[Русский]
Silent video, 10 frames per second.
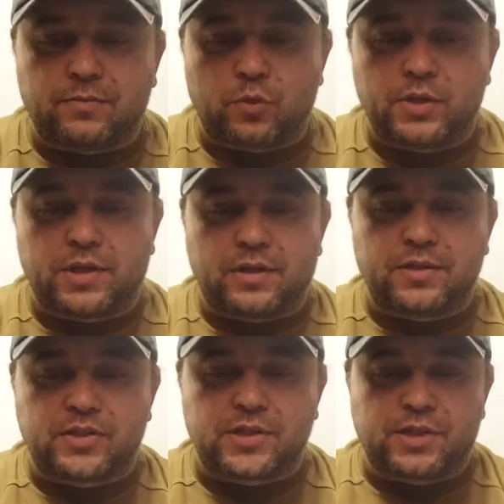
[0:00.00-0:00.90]
Вроде как
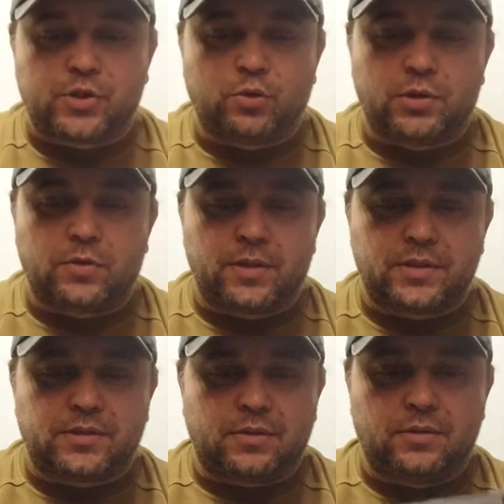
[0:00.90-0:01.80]
даже
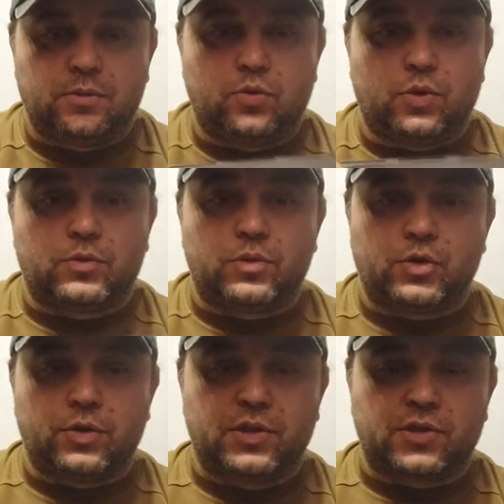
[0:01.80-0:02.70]
защелкивается. О, оно
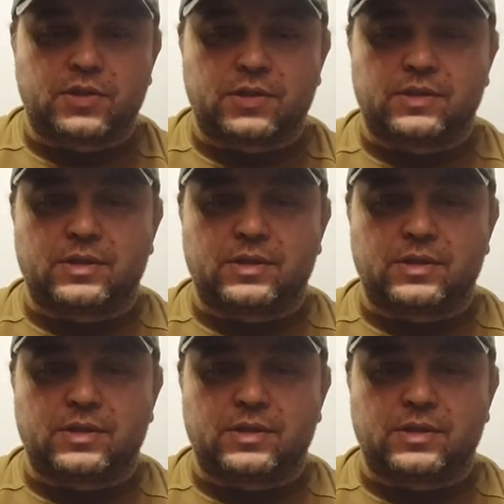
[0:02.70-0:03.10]
еще и держится